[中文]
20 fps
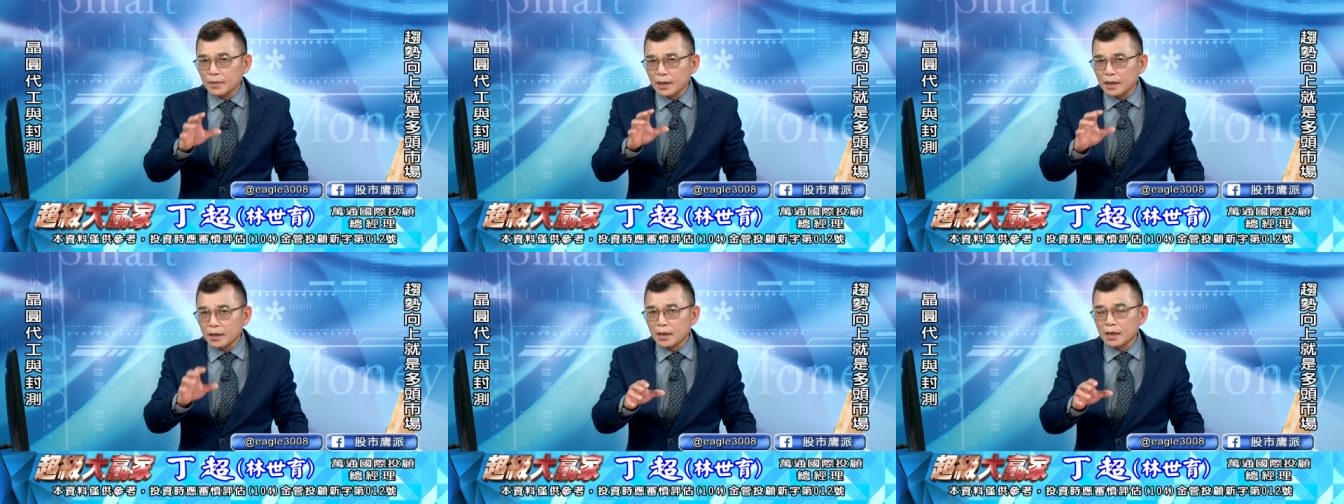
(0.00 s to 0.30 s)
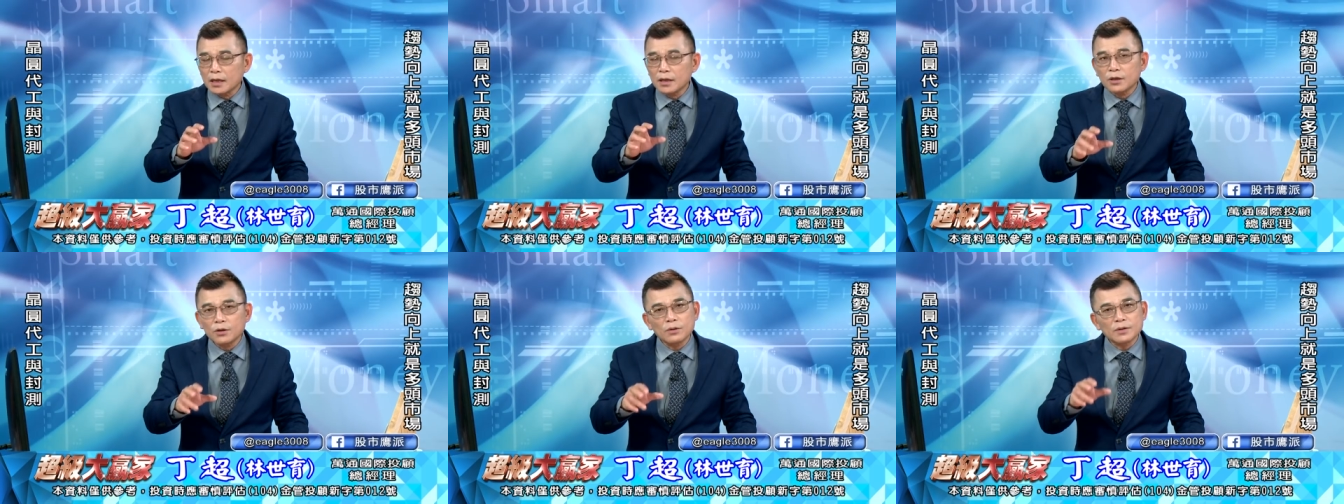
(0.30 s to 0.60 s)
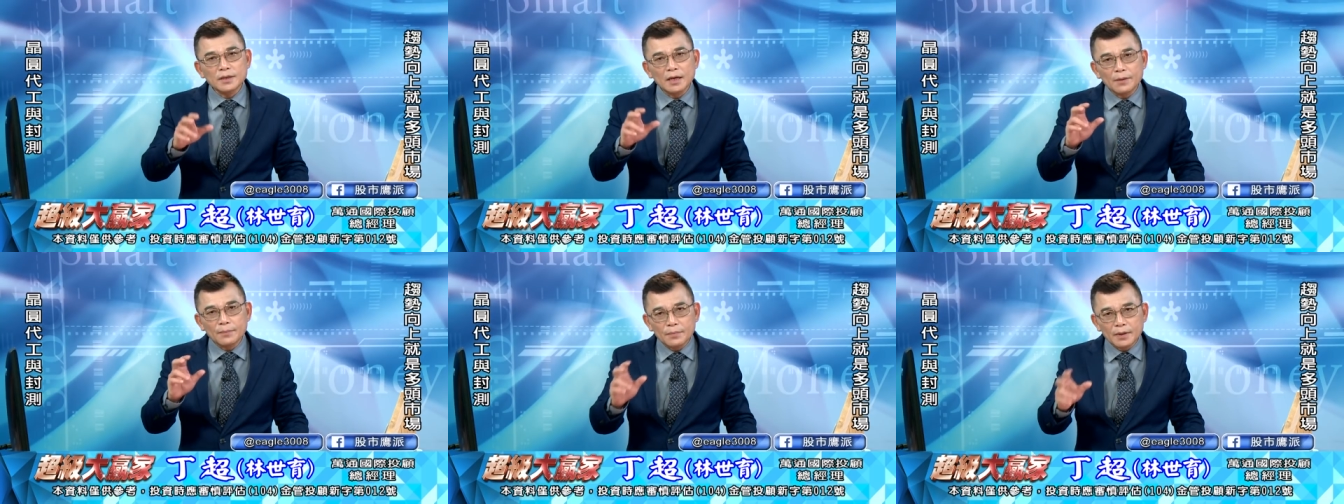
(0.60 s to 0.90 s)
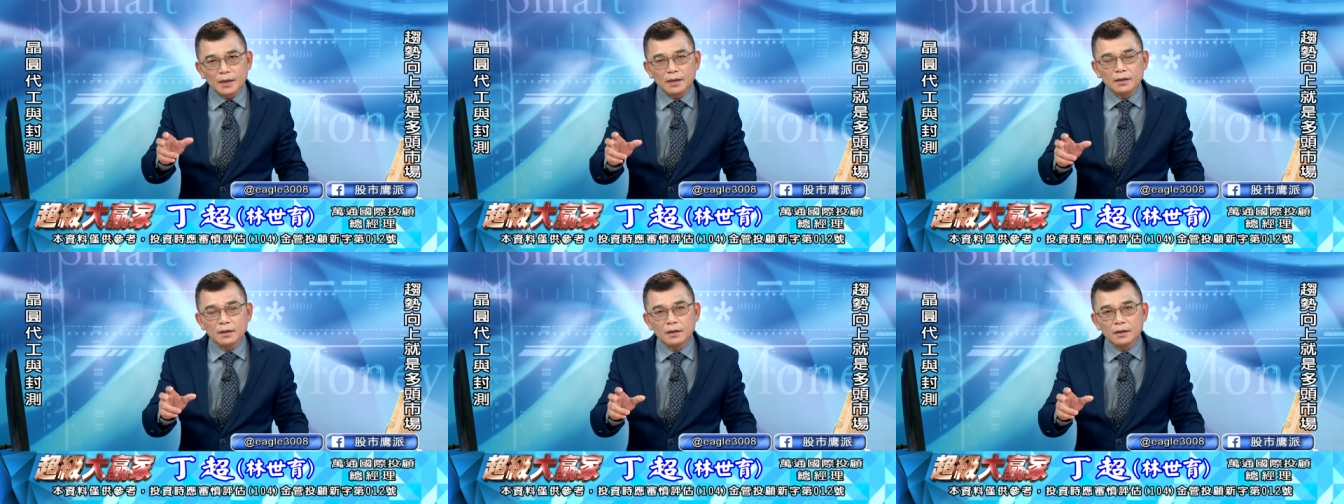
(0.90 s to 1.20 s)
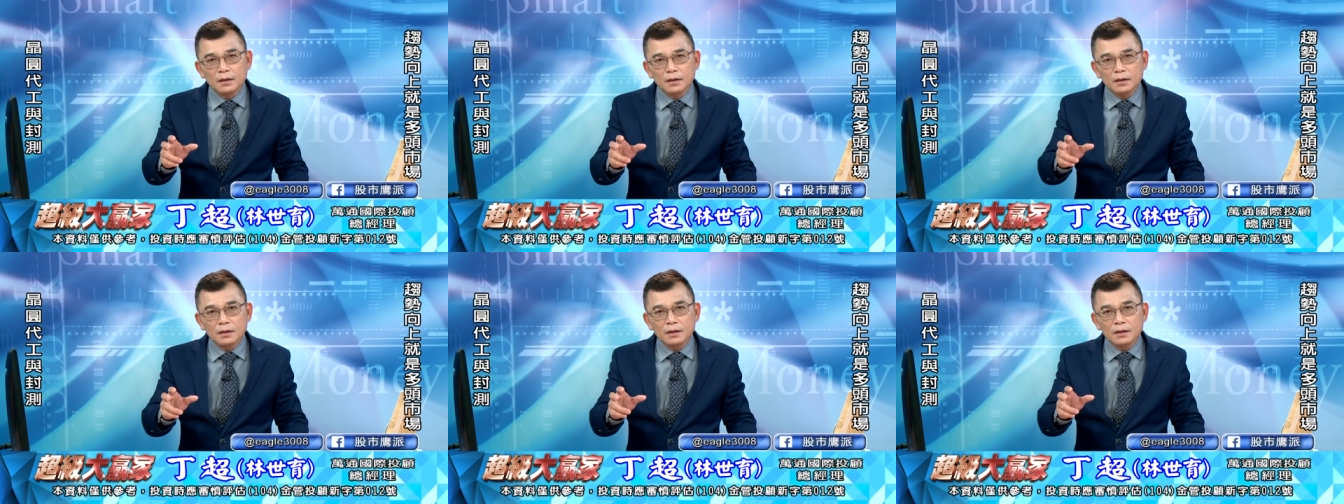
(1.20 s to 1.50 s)
每天都在变，
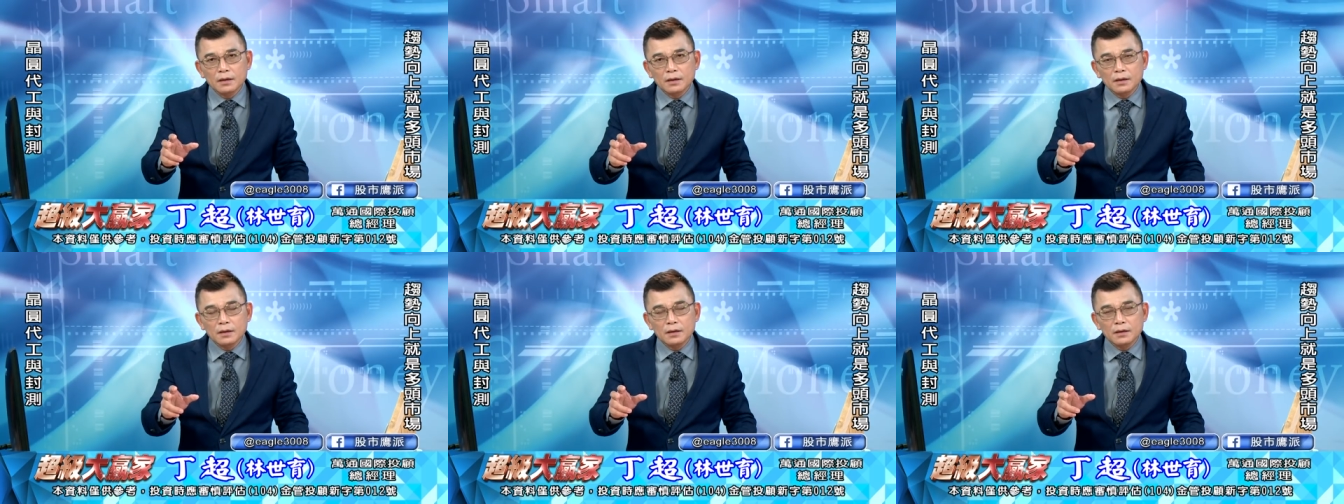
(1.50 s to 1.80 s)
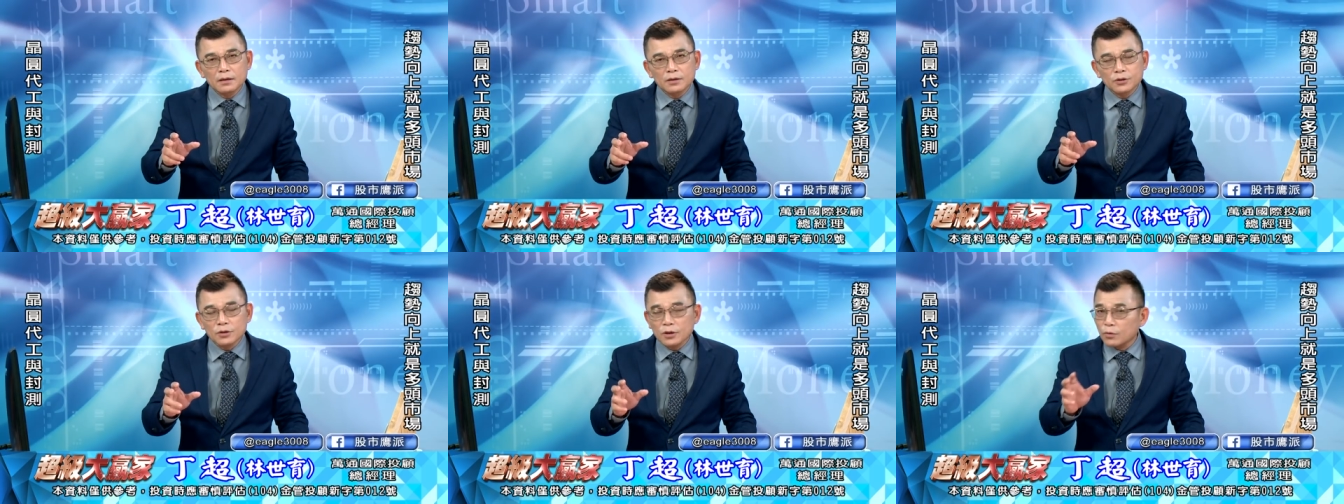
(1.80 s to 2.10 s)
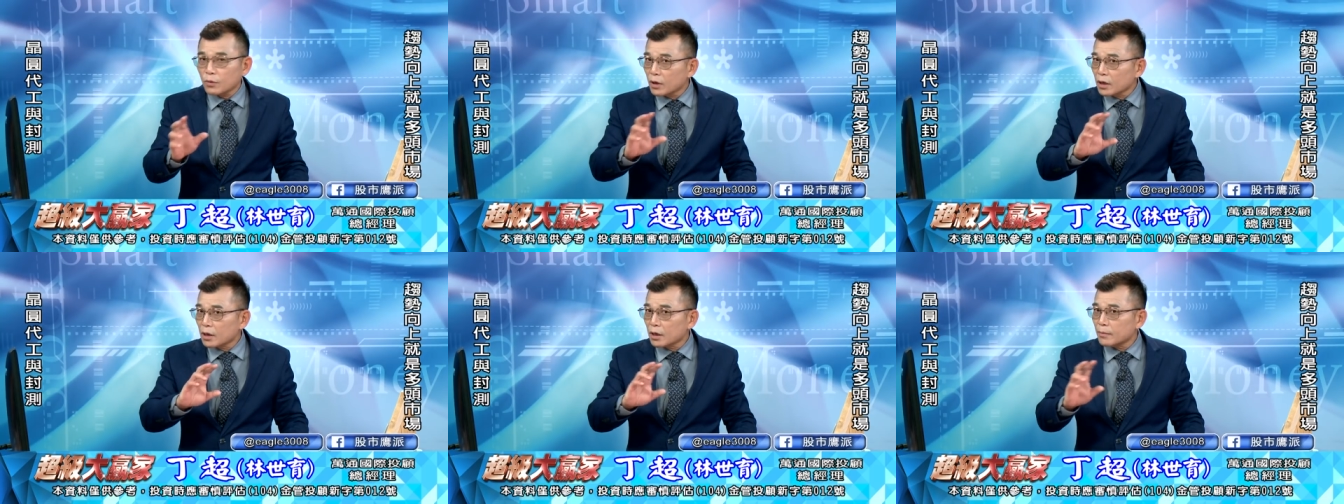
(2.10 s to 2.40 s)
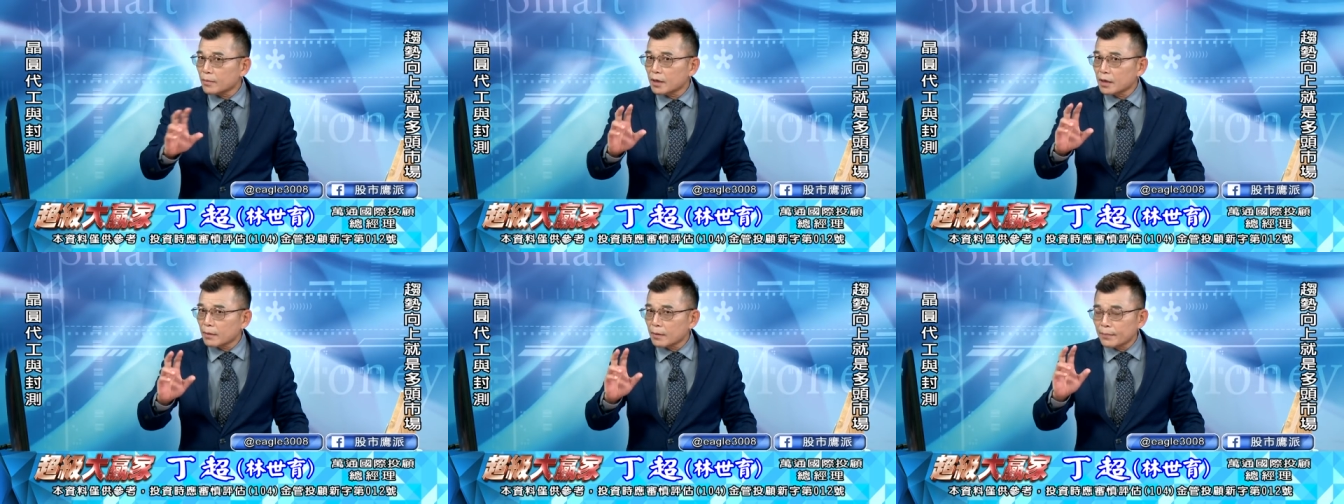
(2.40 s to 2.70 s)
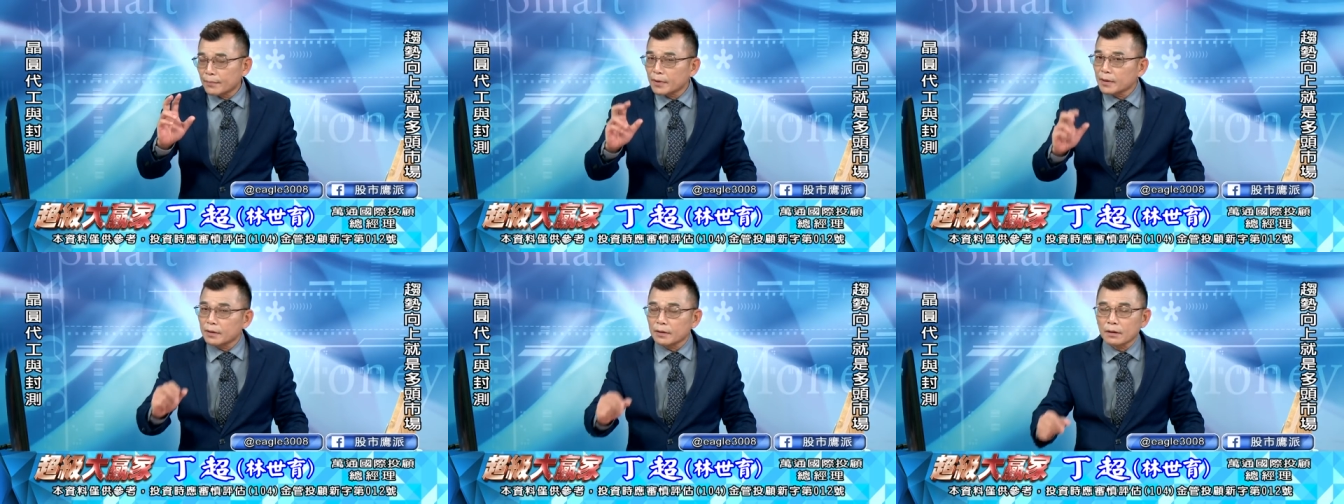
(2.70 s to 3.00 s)
所以我可没那么
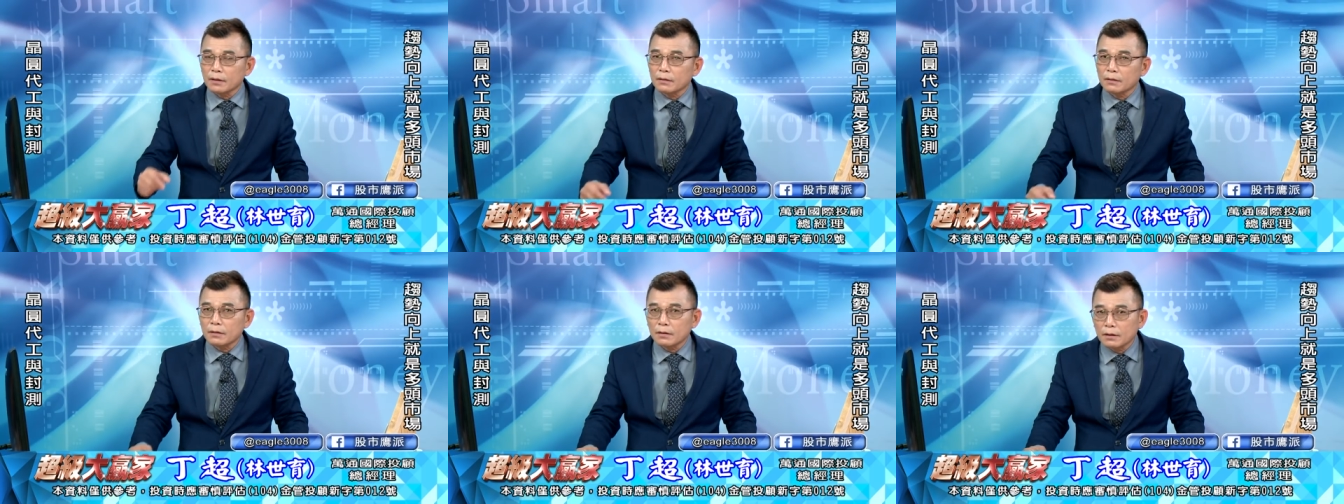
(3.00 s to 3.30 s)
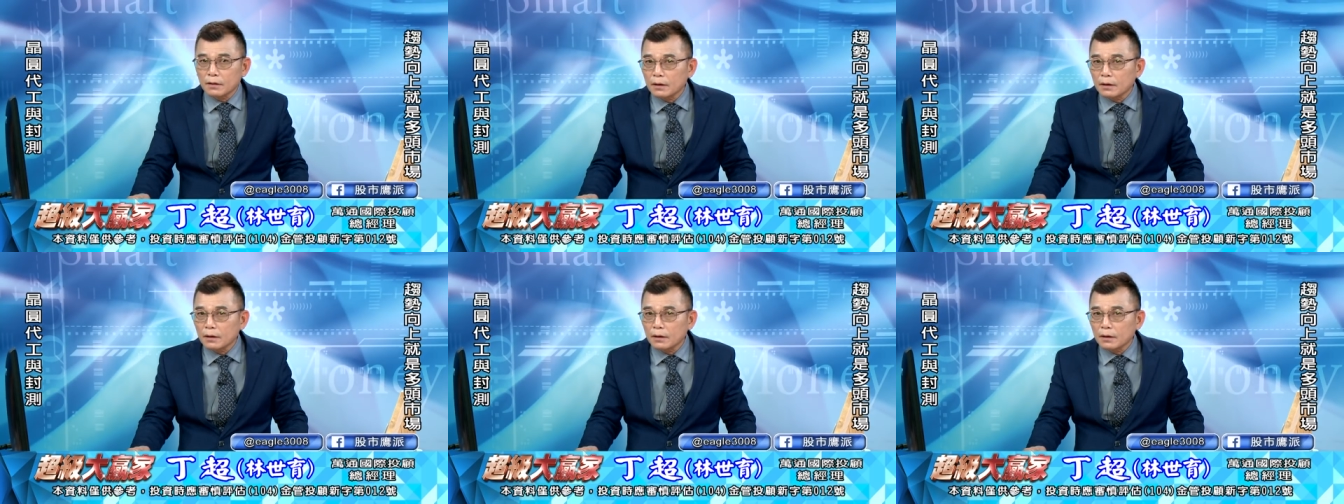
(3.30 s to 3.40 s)
笨哦。